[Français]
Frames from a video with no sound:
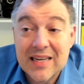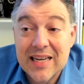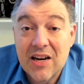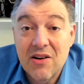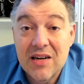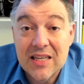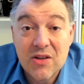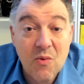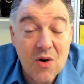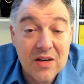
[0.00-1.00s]
l'école à
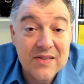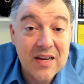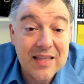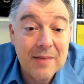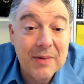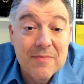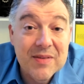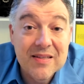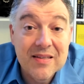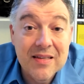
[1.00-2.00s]
3 heures de
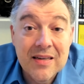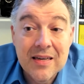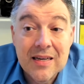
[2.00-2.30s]
l'après-midi,